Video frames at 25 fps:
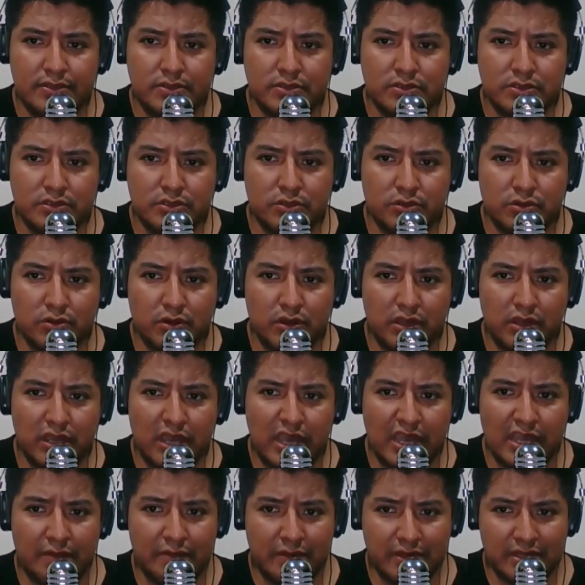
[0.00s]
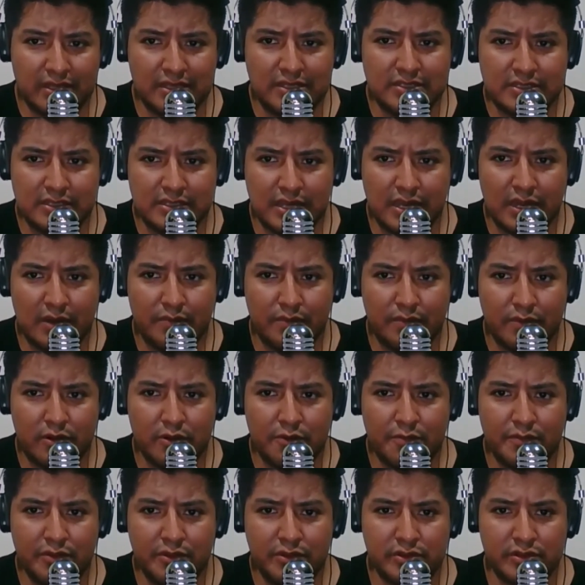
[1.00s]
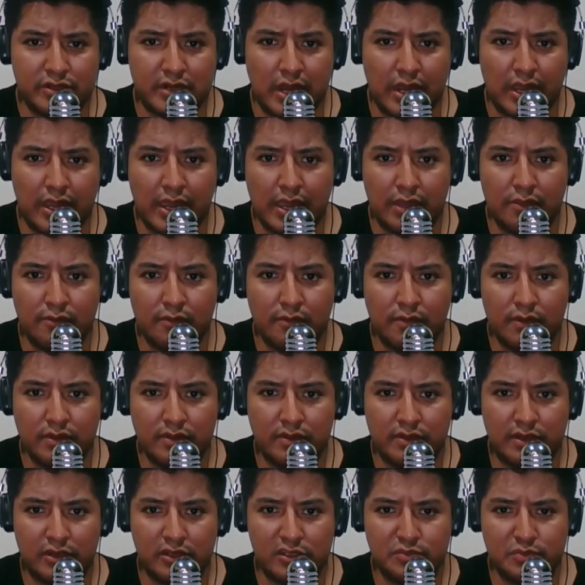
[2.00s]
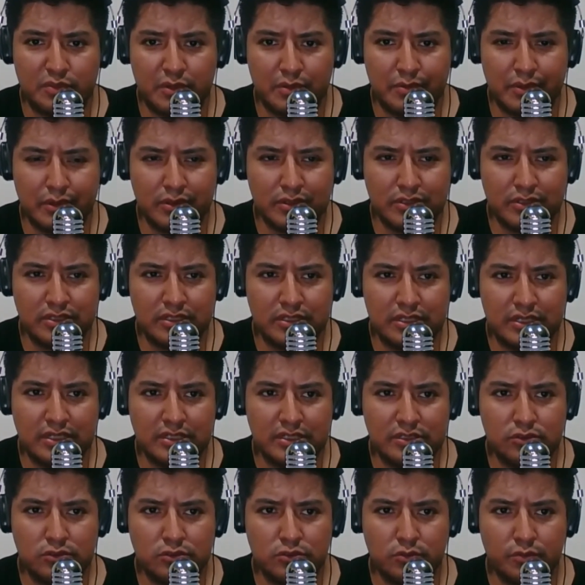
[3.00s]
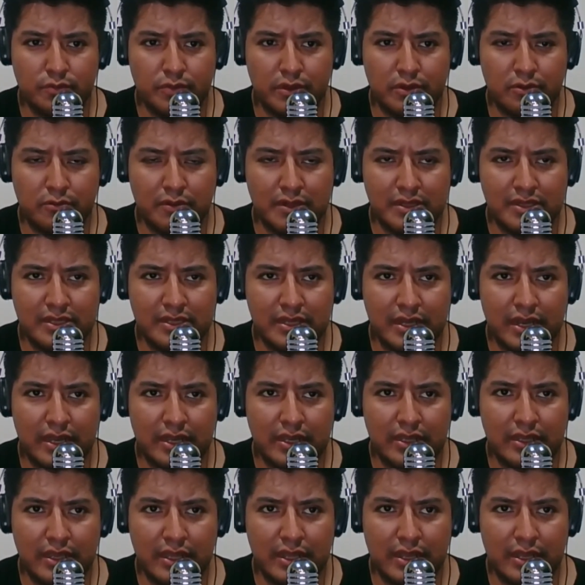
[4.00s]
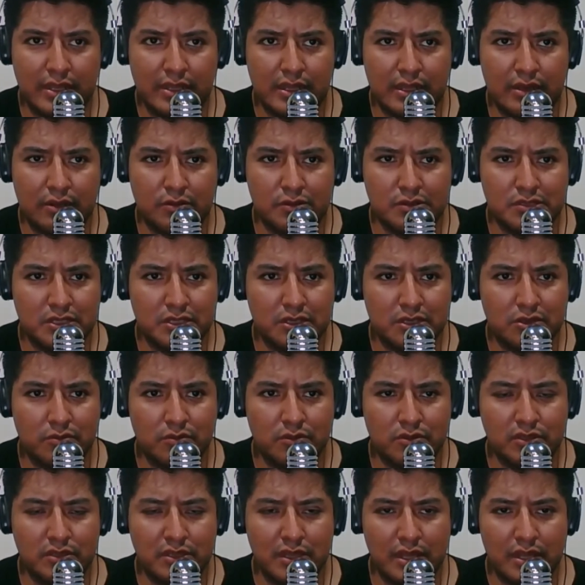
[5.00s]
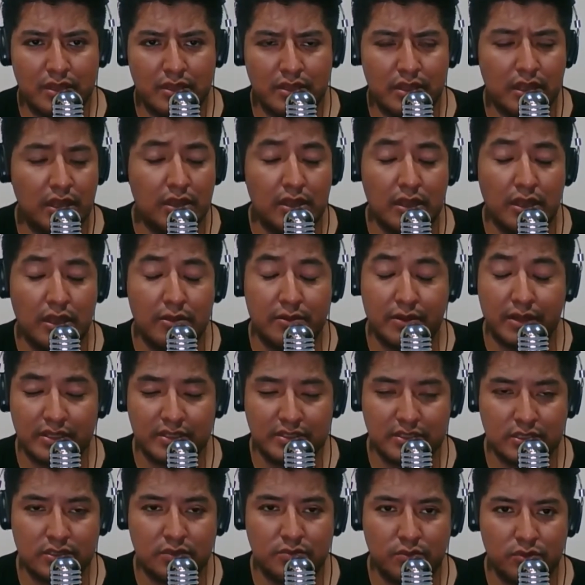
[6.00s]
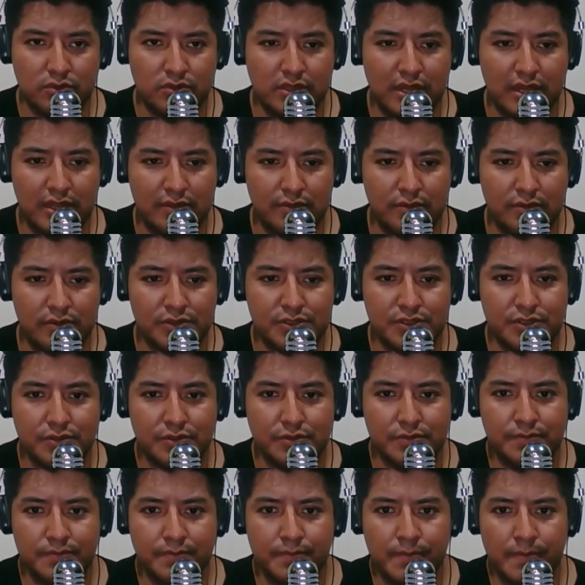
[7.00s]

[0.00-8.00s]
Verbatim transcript: Entonces yo creo que ya debe de estar por lo menos rankeado entre los primeros tres super welter ahí del, Consejo Mundial, de la Organización Mundial de Boxeo.